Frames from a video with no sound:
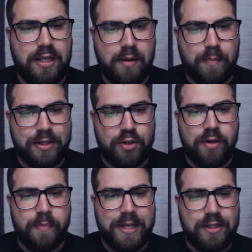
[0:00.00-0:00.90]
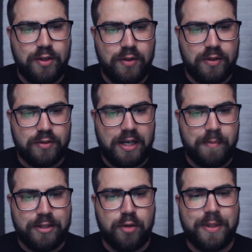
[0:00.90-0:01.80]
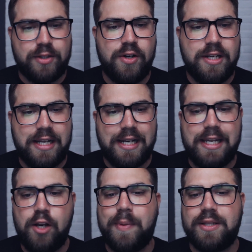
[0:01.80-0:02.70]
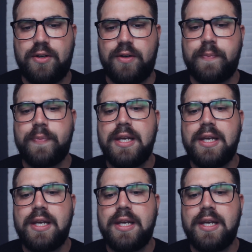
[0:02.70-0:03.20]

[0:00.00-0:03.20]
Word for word: el patrón metro, o sea, el metro patrón y el kilo patrón.